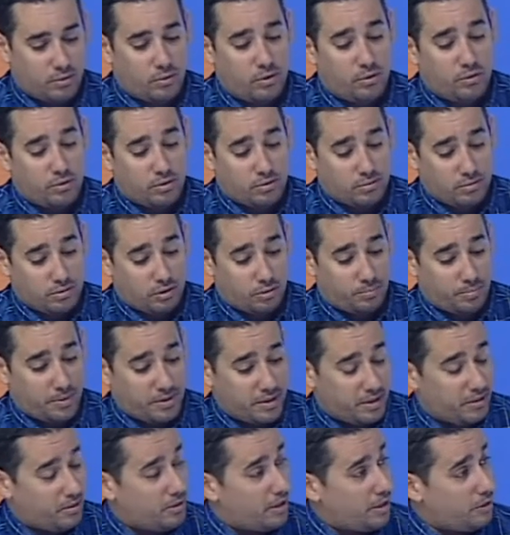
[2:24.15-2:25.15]
Luego nos
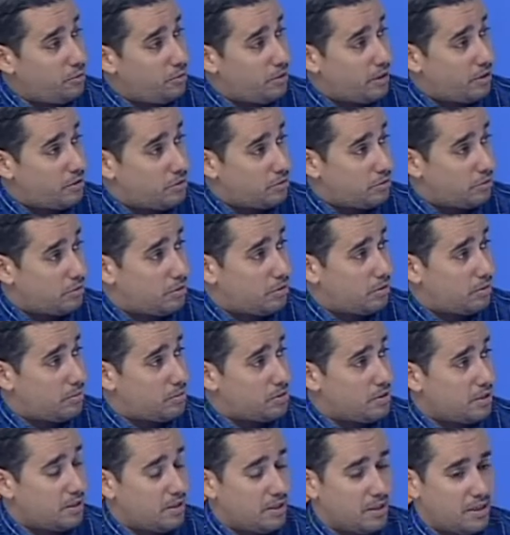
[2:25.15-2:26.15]
pidieron ayuda nosotros
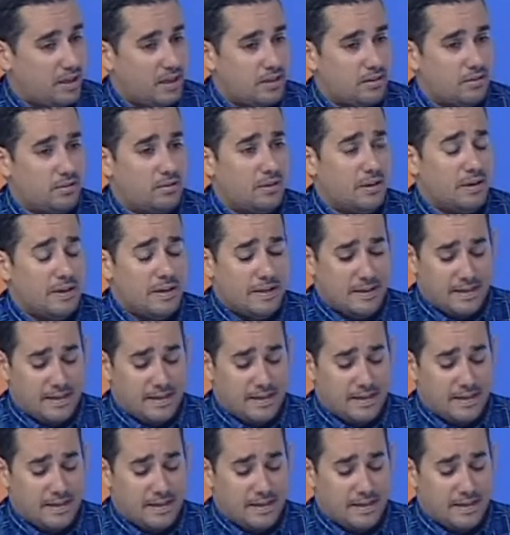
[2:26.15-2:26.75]
como sindicato